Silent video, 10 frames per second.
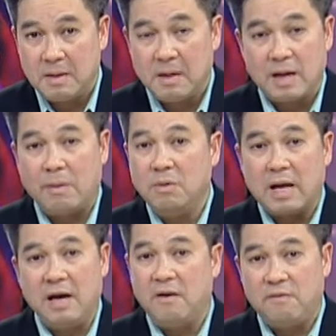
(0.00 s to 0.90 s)
không
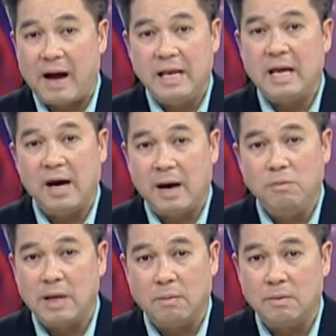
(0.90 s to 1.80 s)
cần phải chờ
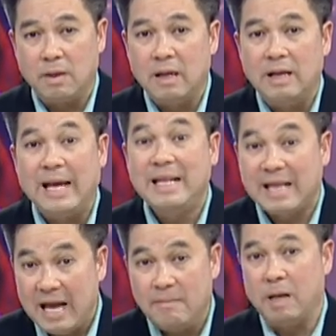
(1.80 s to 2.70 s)
ông chồng lấy
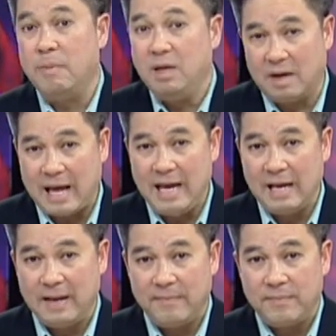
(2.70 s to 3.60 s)
tiền mình mới được lấy
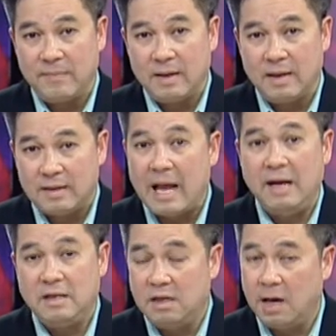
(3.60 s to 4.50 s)
đây là
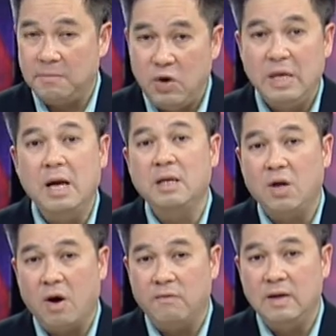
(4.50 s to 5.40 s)
trường hợp duy nhất
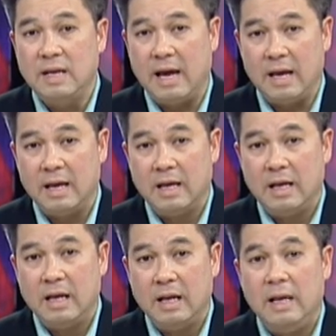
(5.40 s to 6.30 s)
cho vấn đề
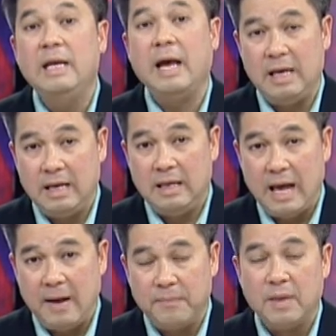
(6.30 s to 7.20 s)
ly dị
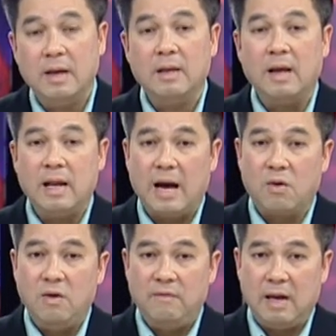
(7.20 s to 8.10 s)
nha tức là
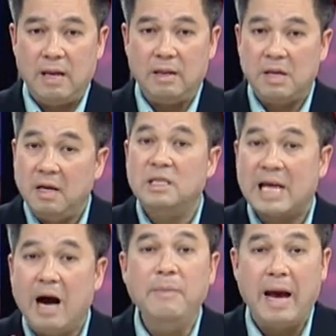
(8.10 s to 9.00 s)
quý vị trên
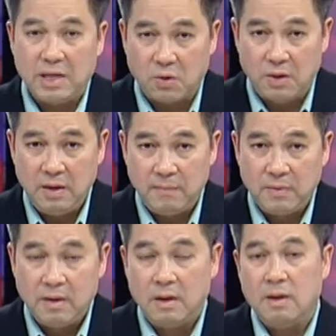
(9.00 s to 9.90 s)
62 tuổi
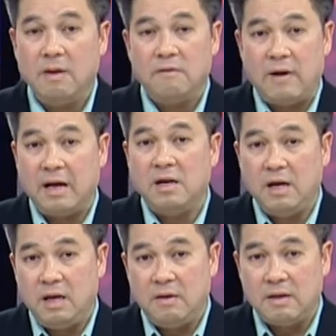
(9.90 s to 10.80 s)
và
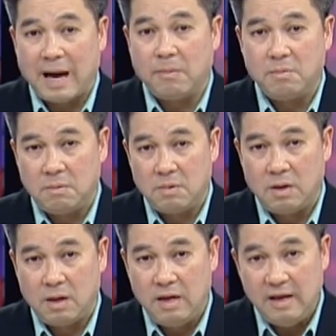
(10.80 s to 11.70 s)
người chồng
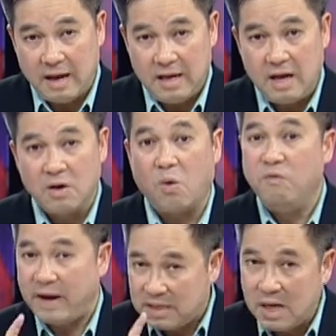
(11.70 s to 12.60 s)
ly dị đó cũng
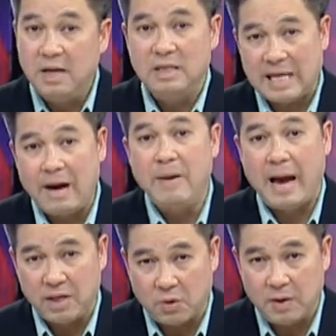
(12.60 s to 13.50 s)
phải trên
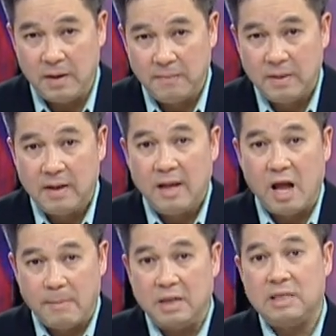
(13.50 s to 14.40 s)
62 tuổi
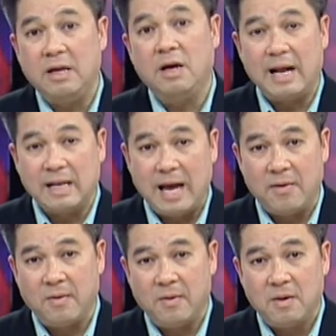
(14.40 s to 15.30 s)
thì mình sẽ được
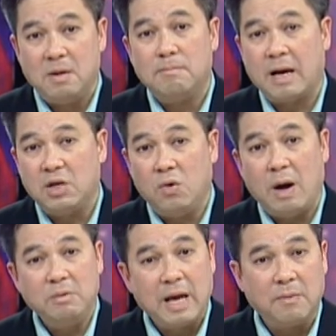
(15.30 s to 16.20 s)
theo mặc dù
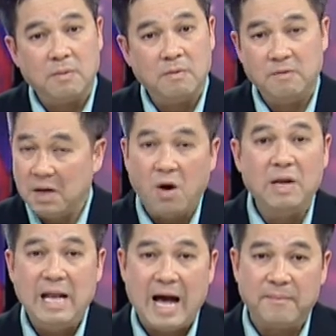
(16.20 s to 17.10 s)
ông chồng vẫn còn
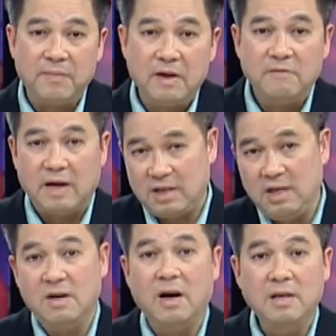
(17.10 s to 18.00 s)
đi làm và
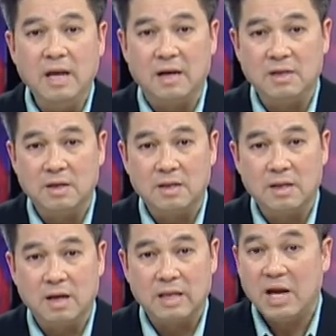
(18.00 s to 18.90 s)
chưa có nhận được
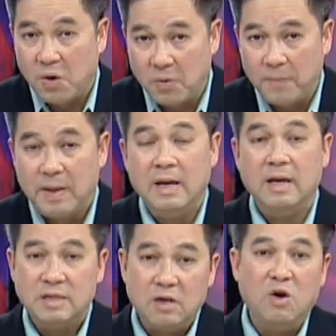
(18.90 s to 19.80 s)
ờ, tiền hưu.
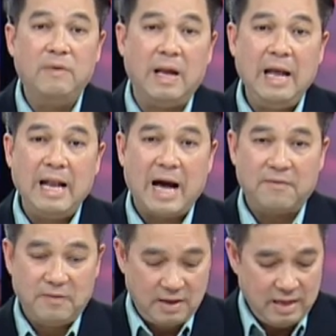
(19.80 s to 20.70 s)
Xin quý vị liên lạc
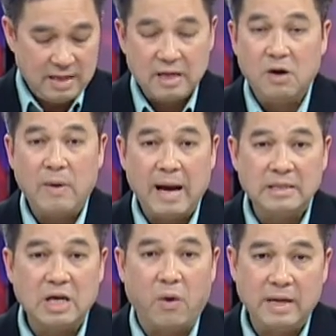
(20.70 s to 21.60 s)
với cơ quan
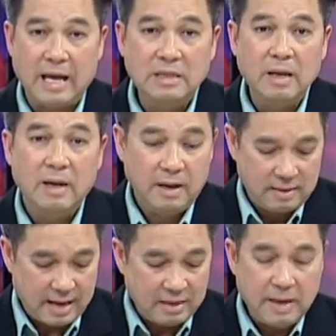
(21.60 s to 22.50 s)
xã hội để
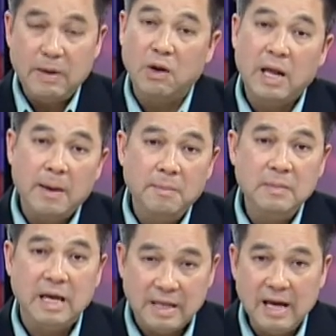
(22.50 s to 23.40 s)
để tìm hiểu thêm
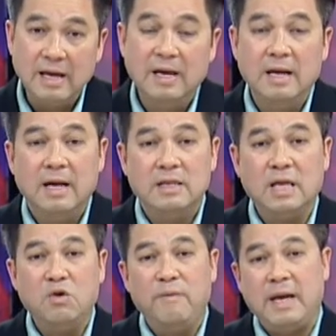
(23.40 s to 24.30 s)
chi tiết.
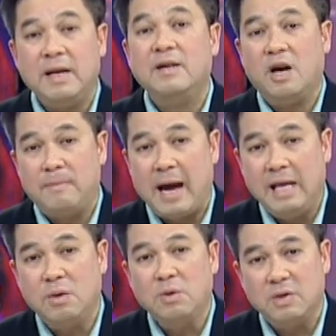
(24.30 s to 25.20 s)
Xin quý vị đừng rời
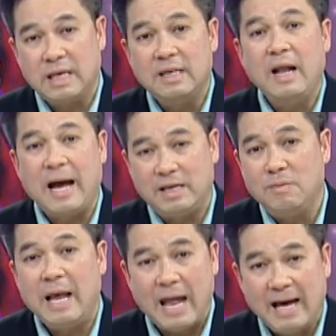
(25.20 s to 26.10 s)
máy, chúng tôi sẽ trở lại
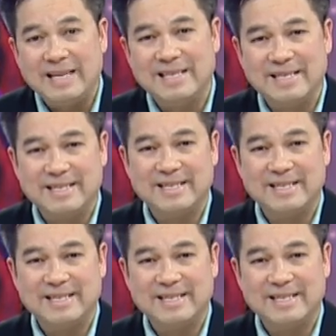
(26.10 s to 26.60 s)
trong giây lát.